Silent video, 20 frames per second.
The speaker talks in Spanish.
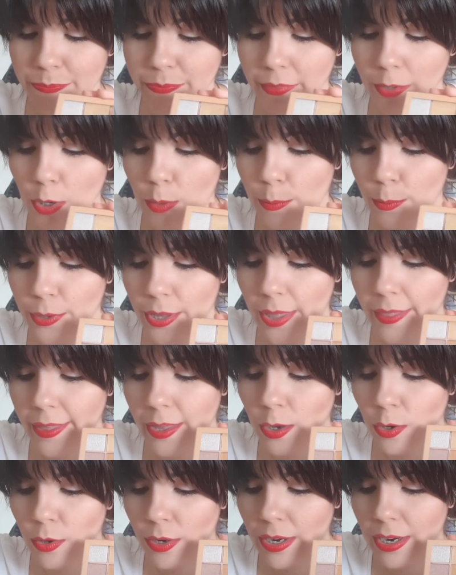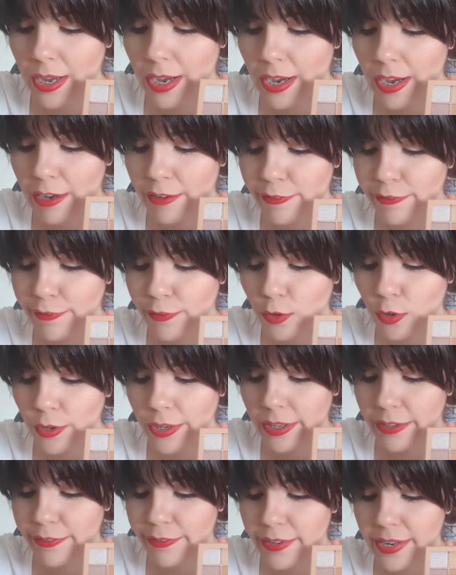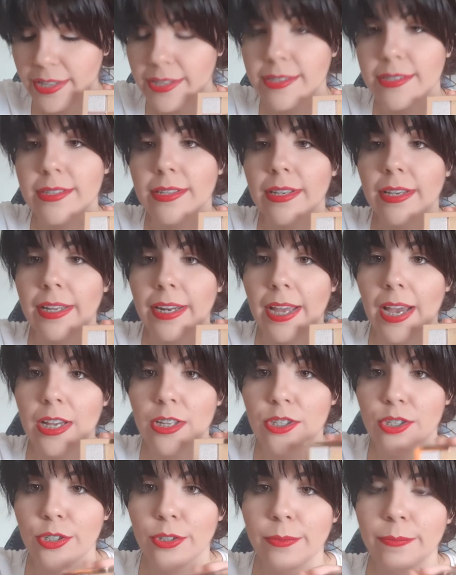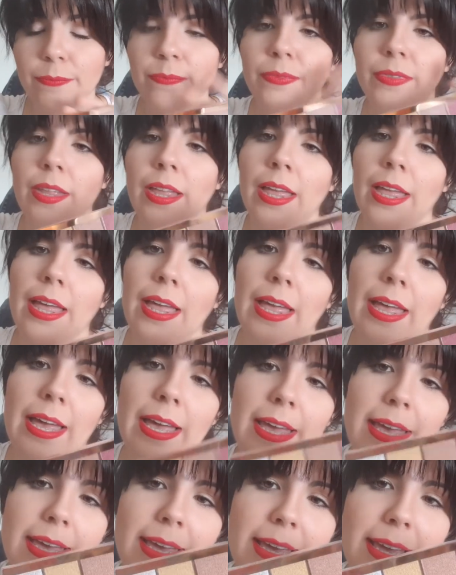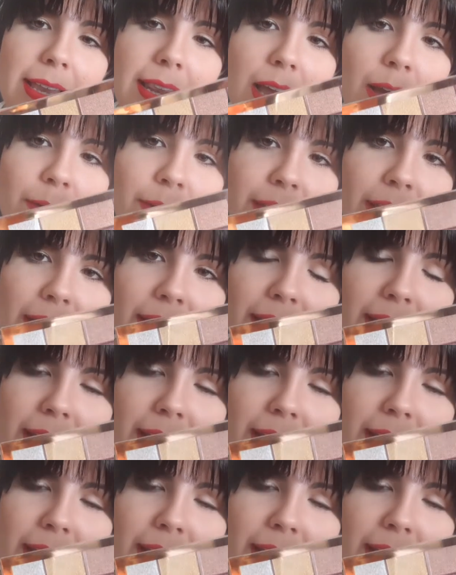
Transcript: como ya digo, en la Foil Frenzy Creation. Y la verdad es